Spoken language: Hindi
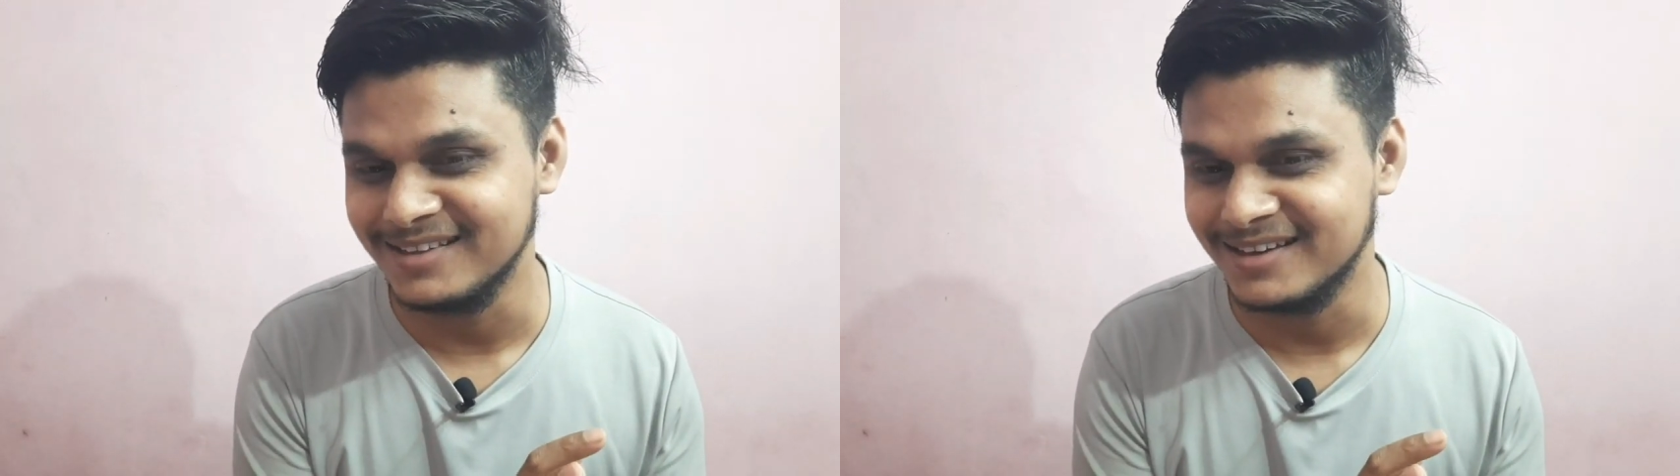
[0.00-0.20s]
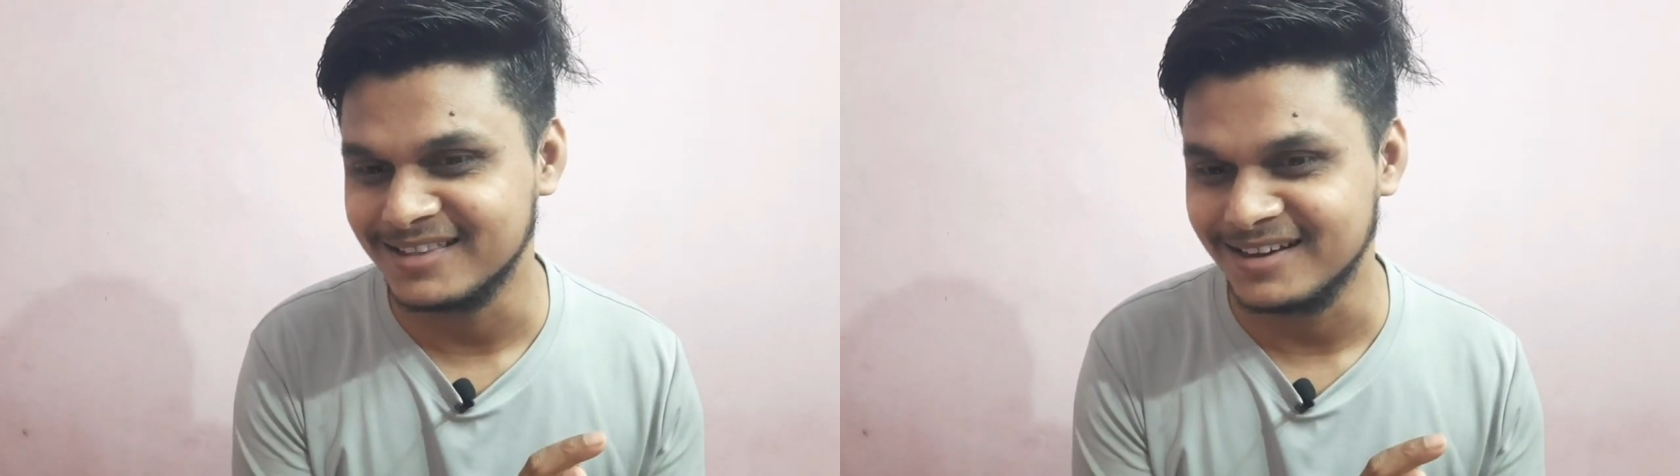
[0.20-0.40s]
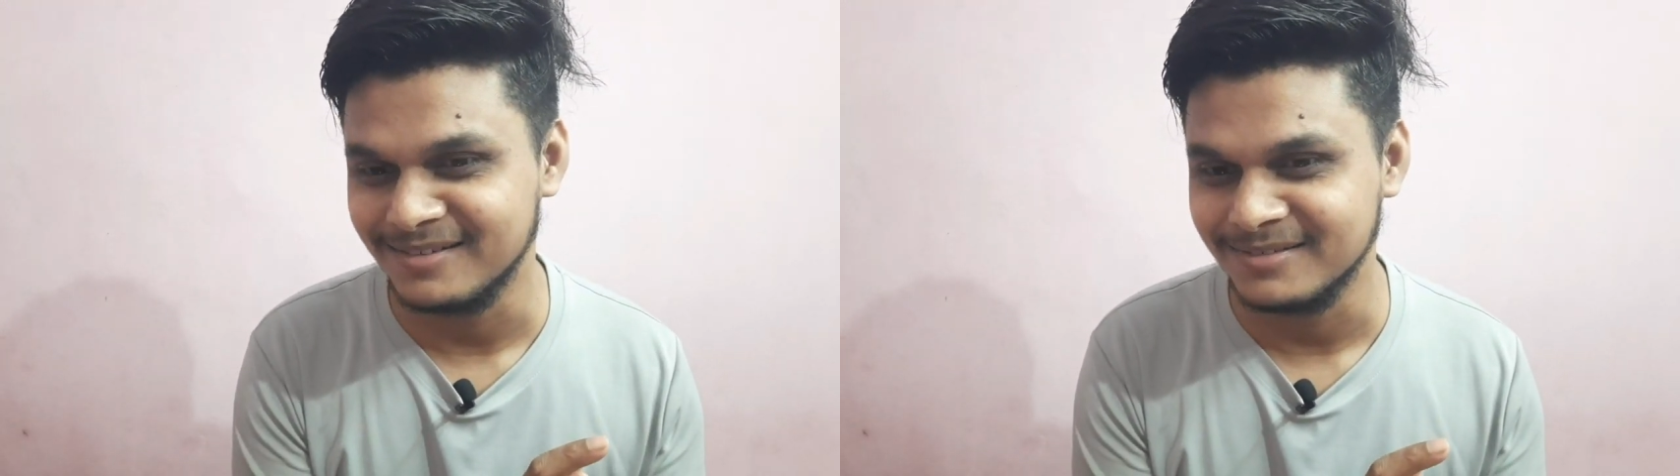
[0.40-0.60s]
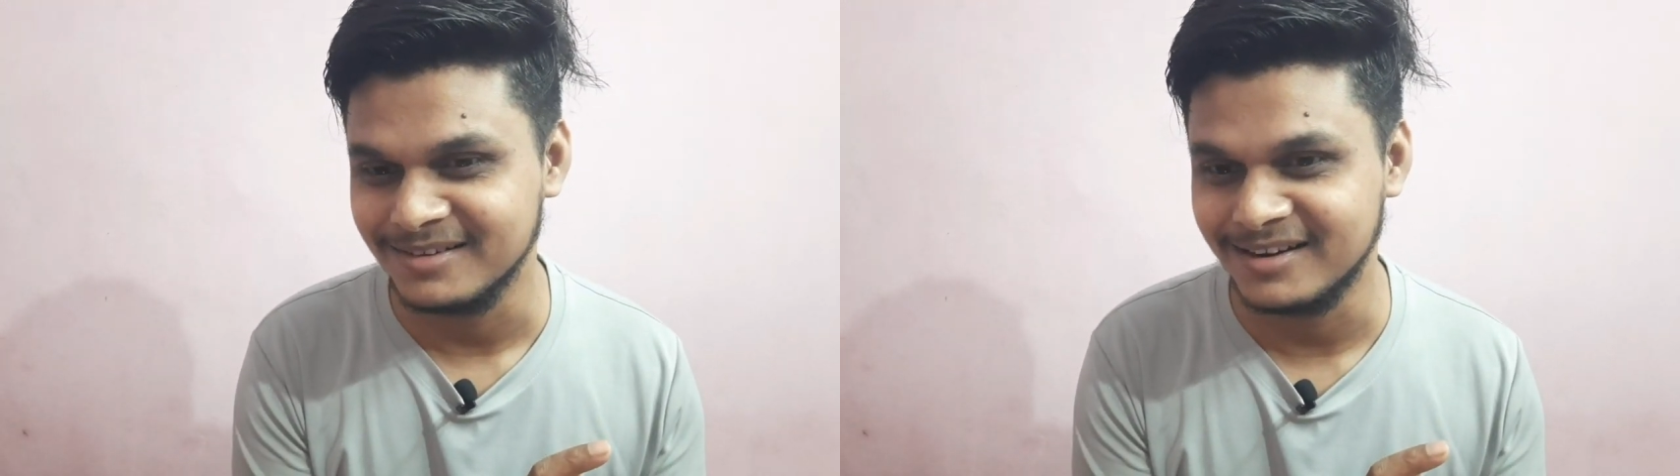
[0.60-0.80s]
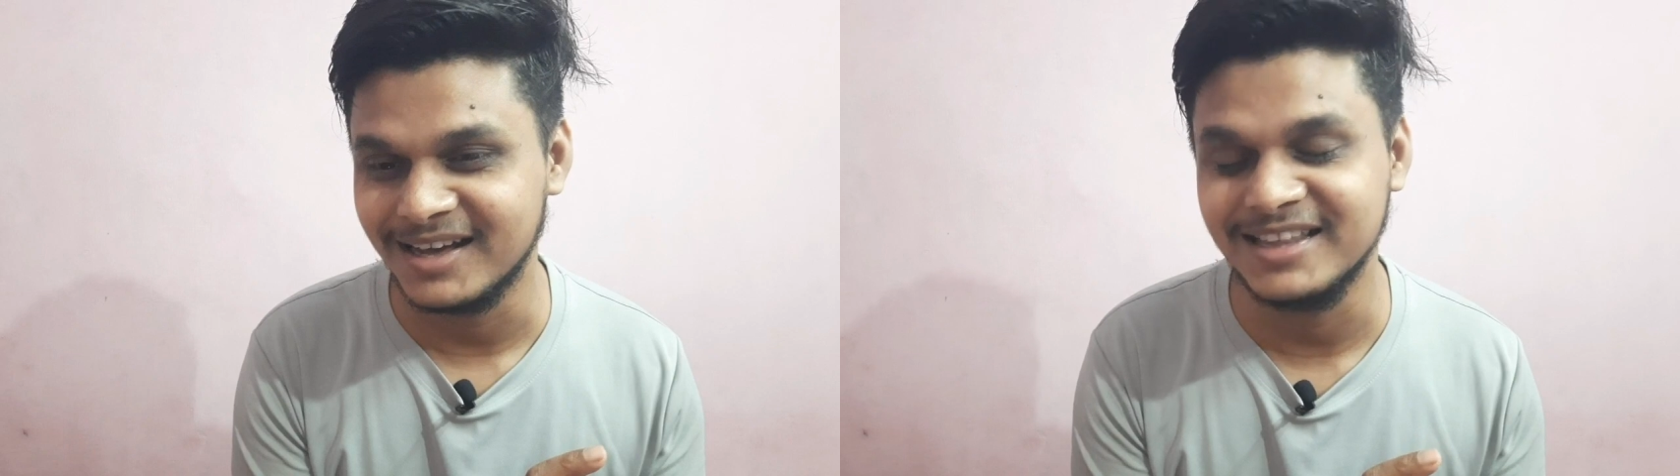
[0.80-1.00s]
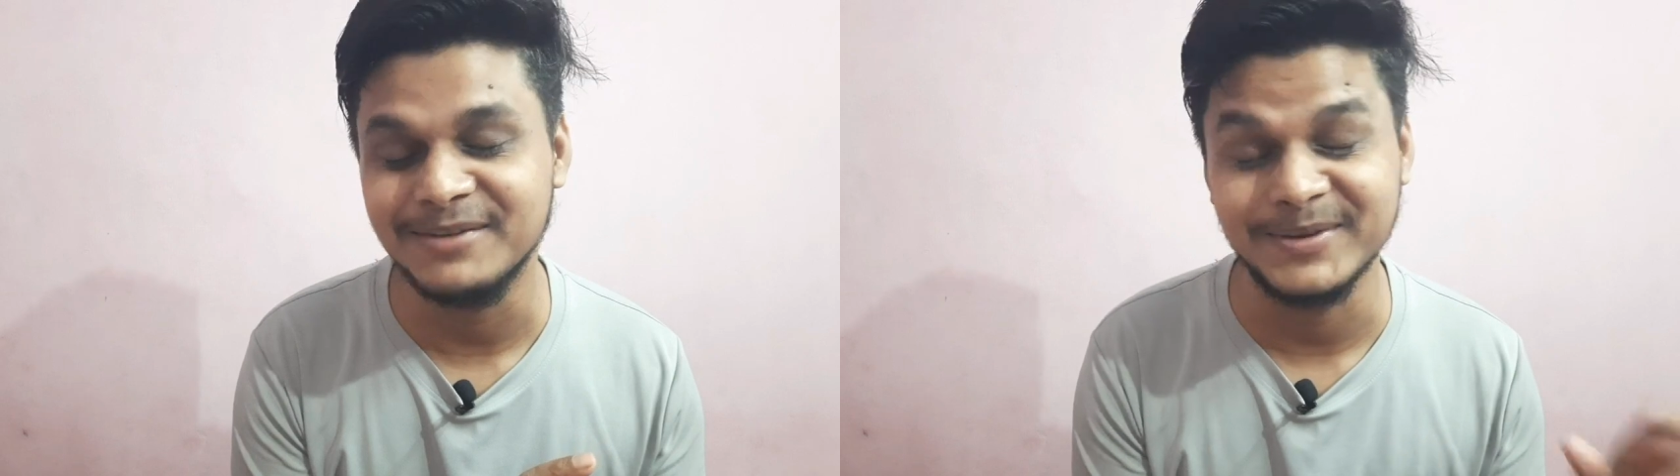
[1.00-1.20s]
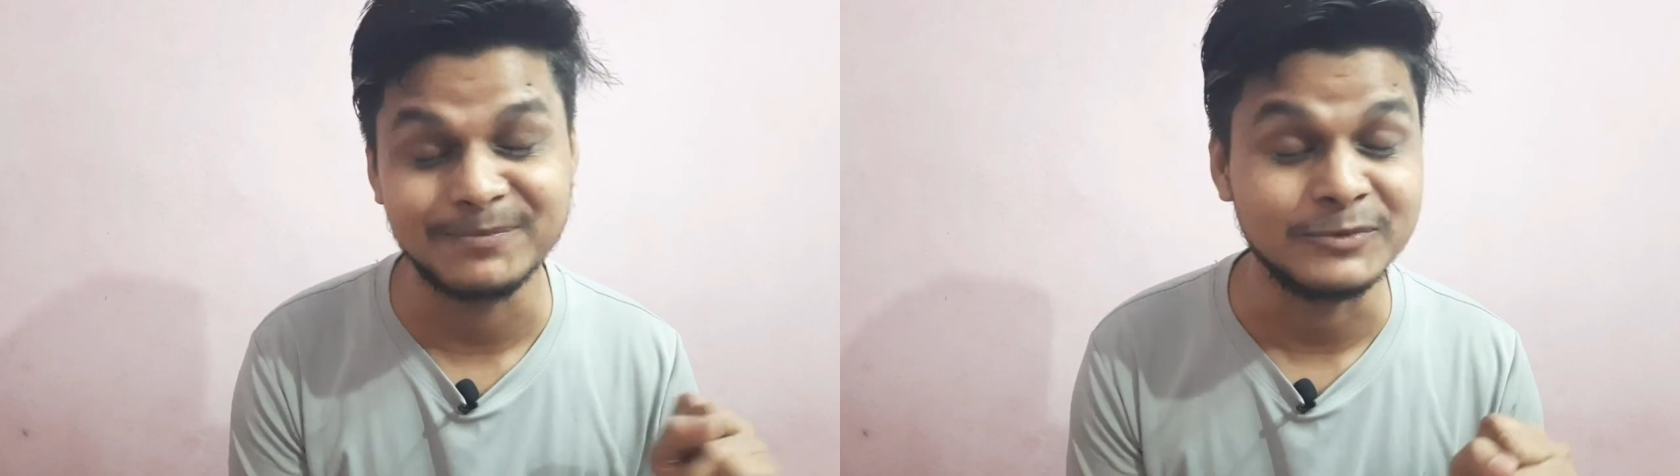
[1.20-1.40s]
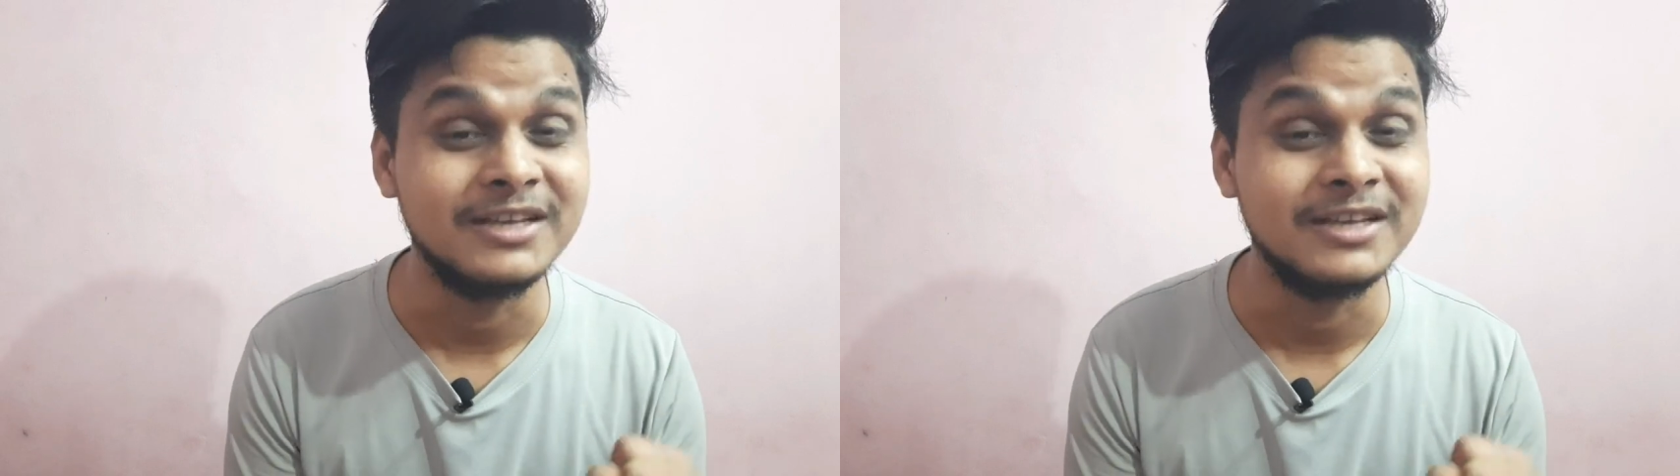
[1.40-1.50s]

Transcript: दिया था राधे में